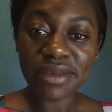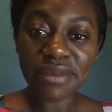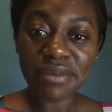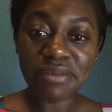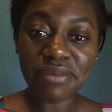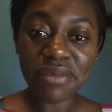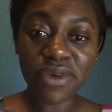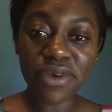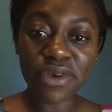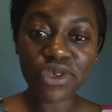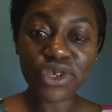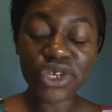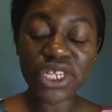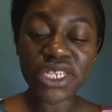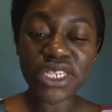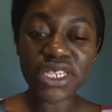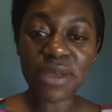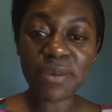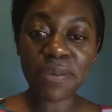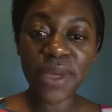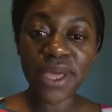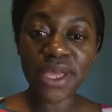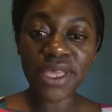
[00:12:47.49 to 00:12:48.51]
Bon, je ne
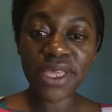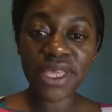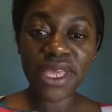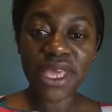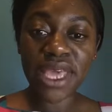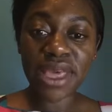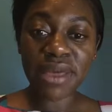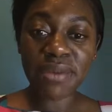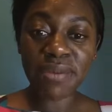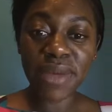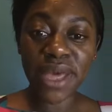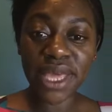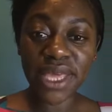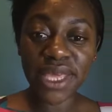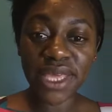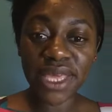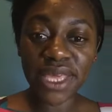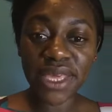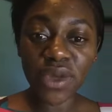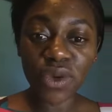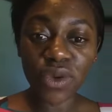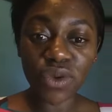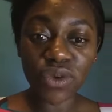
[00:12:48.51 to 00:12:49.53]
sais pas qui est
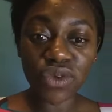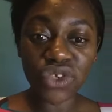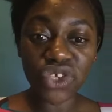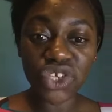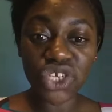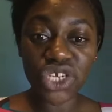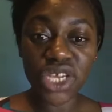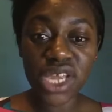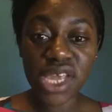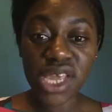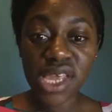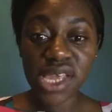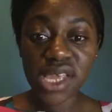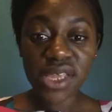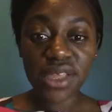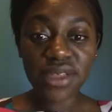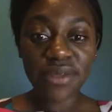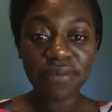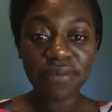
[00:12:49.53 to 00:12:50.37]
Baki Roger.